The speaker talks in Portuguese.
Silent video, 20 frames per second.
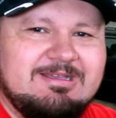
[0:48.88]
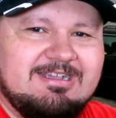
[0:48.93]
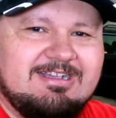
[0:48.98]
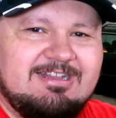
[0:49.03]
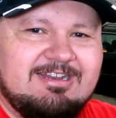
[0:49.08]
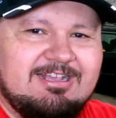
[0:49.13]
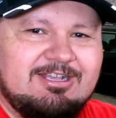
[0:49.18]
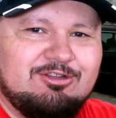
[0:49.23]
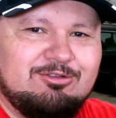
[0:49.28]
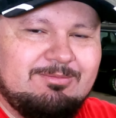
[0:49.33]
um
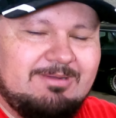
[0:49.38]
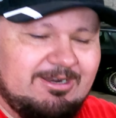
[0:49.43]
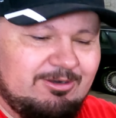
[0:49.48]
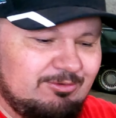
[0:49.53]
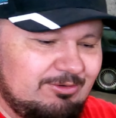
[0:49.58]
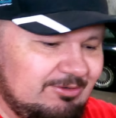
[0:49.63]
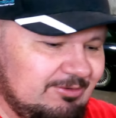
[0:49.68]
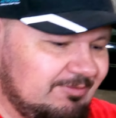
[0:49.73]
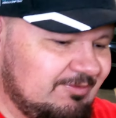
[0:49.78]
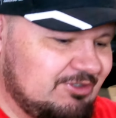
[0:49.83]
Mecânica do
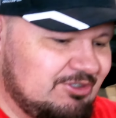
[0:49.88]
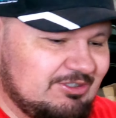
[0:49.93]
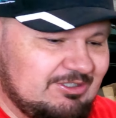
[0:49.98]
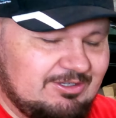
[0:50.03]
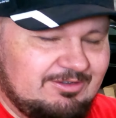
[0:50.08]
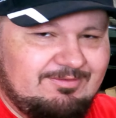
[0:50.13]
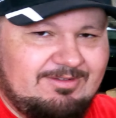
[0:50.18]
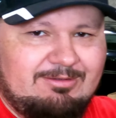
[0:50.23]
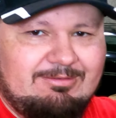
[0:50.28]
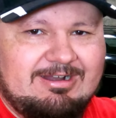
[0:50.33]
Barulho, o
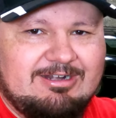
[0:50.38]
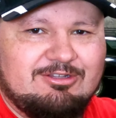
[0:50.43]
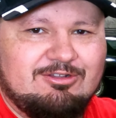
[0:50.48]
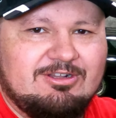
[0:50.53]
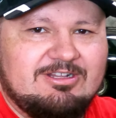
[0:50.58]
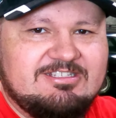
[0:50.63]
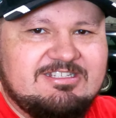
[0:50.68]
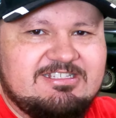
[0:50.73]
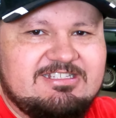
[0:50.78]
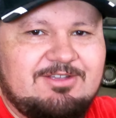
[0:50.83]
videozão que vai ao ar
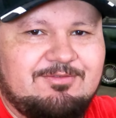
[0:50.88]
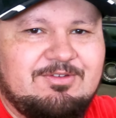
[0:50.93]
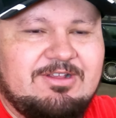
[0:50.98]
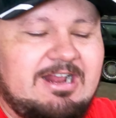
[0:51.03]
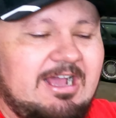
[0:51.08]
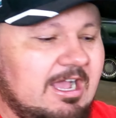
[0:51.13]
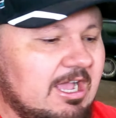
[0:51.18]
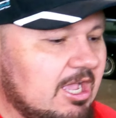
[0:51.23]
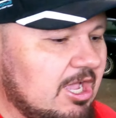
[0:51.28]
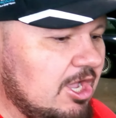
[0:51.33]
toda
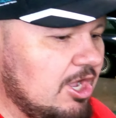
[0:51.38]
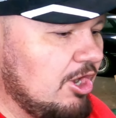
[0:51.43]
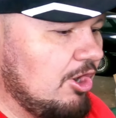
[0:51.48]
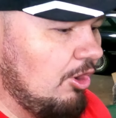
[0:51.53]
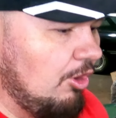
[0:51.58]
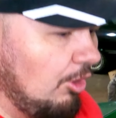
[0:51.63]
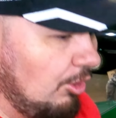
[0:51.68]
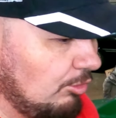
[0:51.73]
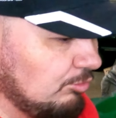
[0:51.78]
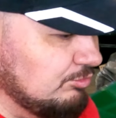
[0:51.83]
sexta-feira,
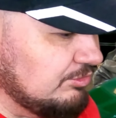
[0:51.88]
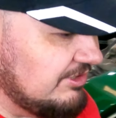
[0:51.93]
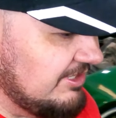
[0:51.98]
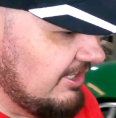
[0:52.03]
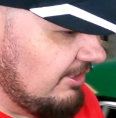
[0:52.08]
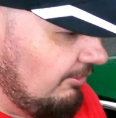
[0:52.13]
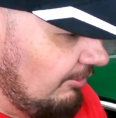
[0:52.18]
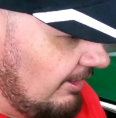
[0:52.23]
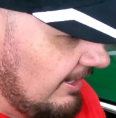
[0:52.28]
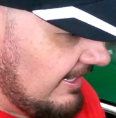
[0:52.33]

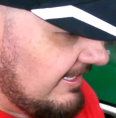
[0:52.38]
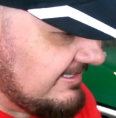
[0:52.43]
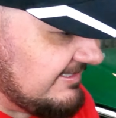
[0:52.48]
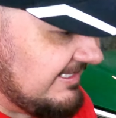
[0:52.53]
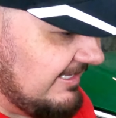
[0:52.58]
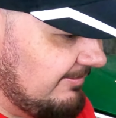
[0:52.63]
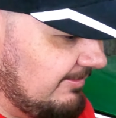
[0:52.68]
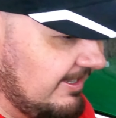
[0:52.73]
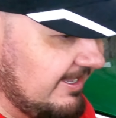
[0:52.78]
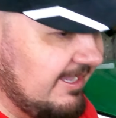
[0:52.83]
11 horas
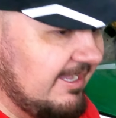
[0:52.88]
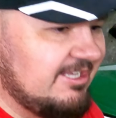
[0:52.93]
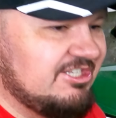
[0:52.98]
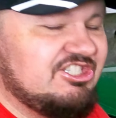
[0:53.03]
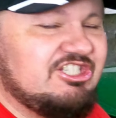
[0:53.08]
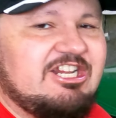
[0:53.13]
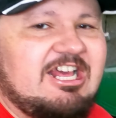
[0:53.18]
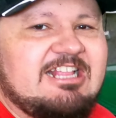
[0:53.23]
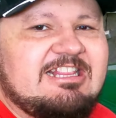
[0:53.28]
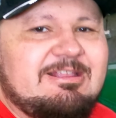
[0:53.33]
da manhã,
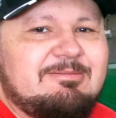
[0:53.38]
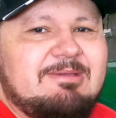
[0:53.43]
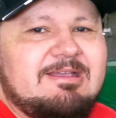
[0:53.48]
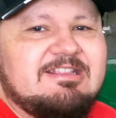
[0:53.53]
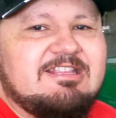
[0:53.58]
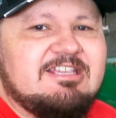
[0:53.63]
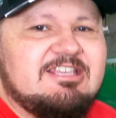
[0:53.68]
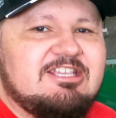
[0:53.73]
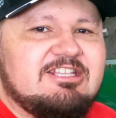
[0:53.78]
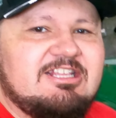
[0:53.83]

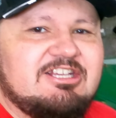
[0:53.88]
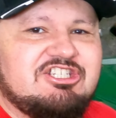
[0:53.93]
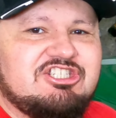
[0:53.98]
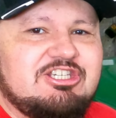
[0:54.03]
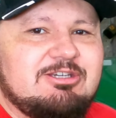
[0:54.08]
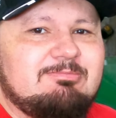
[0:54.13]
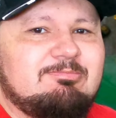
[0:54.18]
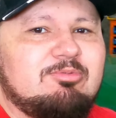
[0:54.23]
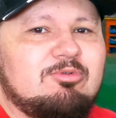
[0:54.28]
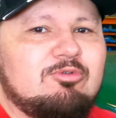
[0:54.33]
diretamente aqui da
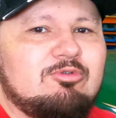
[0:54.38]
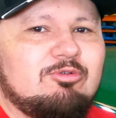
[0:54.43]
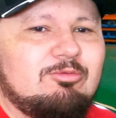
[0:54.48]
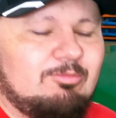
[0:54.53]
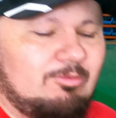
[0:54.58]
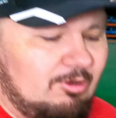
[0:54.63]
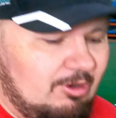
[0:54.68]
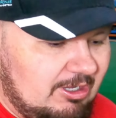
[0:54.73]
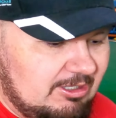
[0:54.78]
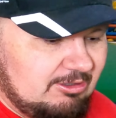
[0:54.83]
Chibungo
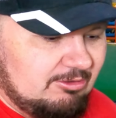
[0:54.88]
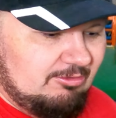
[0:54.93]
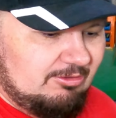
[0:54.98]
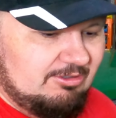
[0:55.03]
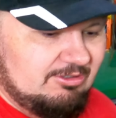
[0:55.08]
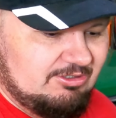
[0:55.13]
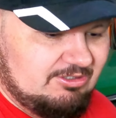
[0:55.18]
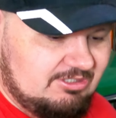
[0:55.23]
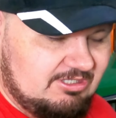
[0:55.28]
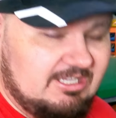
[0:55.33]

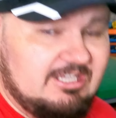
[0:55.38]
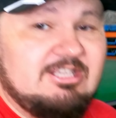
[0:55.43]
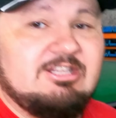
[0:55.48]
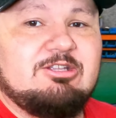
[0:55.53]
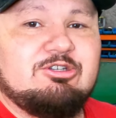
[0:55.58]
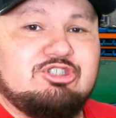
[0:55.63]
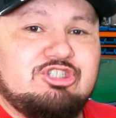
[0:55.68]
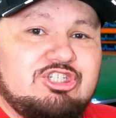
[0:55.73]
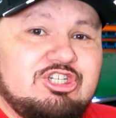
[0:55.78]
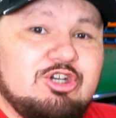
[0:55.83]
Motors e
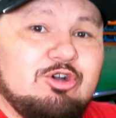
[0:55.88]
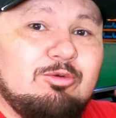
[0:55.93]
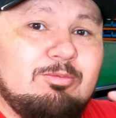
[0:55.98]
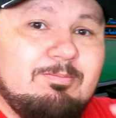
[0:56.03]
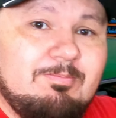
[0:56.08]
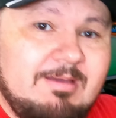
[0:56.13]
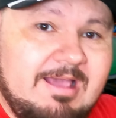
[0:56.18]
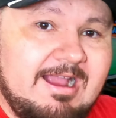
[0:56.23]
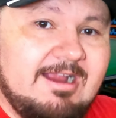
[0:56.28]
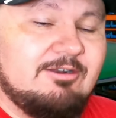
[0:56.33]
do
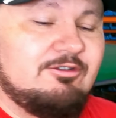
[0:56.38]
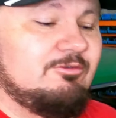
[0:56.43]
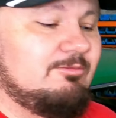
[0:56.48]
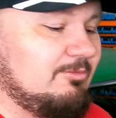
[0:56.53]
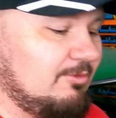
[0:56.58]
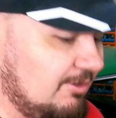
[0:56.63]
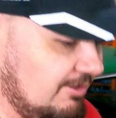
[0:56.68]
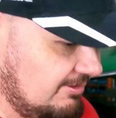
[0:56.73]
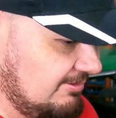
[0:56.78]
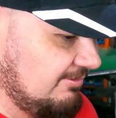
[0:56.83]
Gilberto
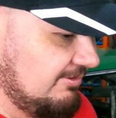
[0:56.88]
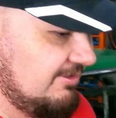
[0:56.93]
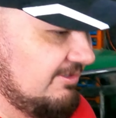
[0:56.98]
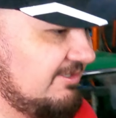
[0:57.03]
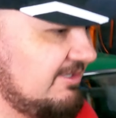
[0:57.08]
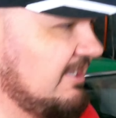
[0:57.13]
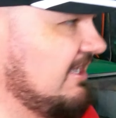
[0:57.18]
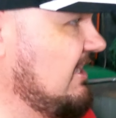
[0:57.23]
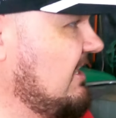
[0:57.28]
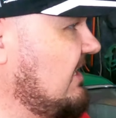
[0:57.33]

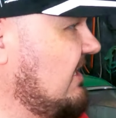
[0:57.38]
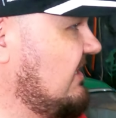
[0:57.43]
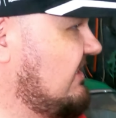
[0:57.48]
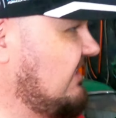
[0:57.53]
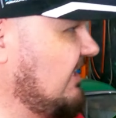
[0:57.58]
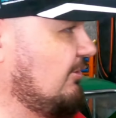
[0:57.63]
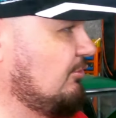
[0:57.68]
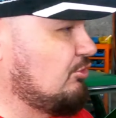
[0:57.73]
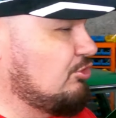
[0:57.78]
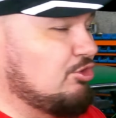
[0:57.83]
Motors. E
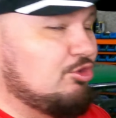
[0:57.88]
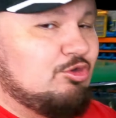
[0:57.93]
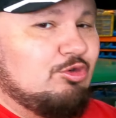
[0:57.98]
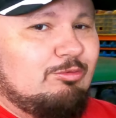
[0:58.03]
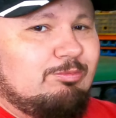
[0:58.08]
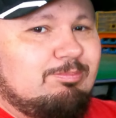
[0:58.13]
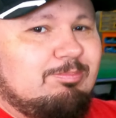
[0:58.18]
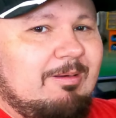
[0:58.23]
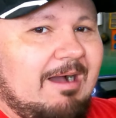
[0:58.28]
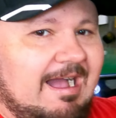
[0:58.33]
tem o
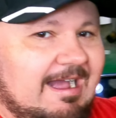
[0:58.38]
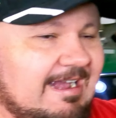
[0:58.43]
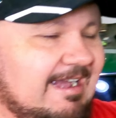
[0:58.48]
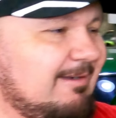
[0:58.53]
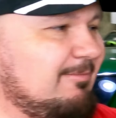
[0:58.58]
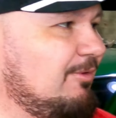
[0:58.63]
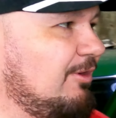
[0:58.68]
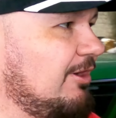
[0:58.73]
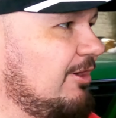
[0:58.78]
Chewbacca